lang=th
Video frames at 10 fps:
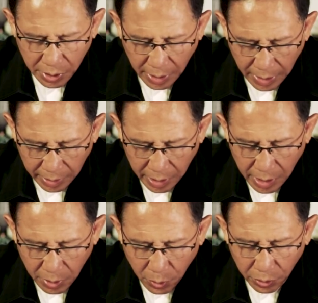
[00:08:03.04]
ฉลาด
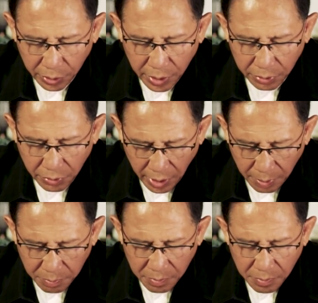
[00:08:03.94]
ห้าคนที่เตรี
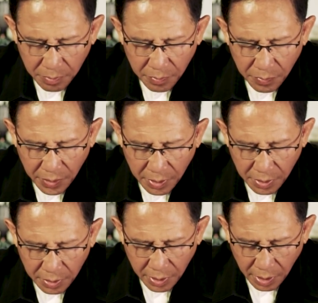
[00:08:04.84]
ยม
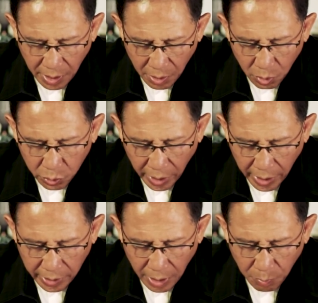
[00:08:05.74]
ตะเกียงของตัว
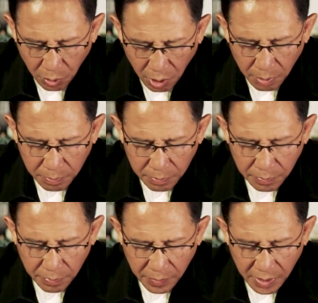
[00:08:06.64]
เองอย่างพร้อม
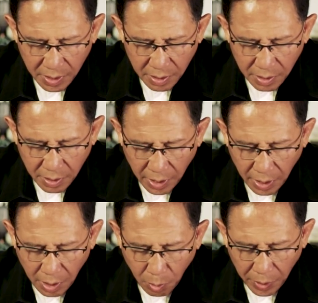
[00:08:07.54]

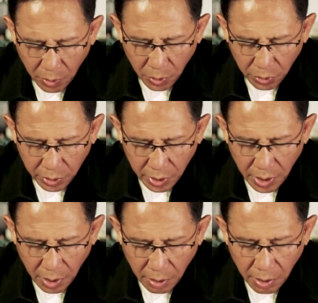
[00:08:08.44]
ให้เราเป็นคน
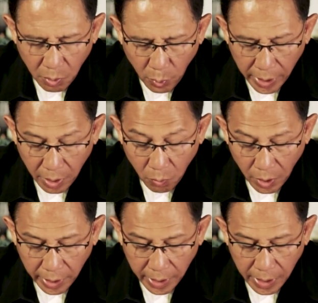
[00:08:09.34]
ที่ระแวด ระ
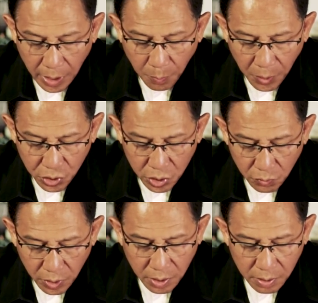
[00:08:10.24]
วังในการดำเนิน
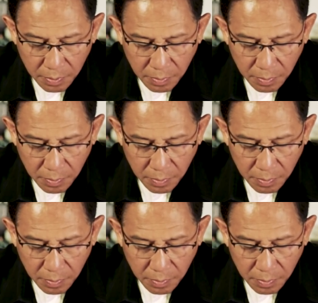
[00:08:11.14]
ชีวิต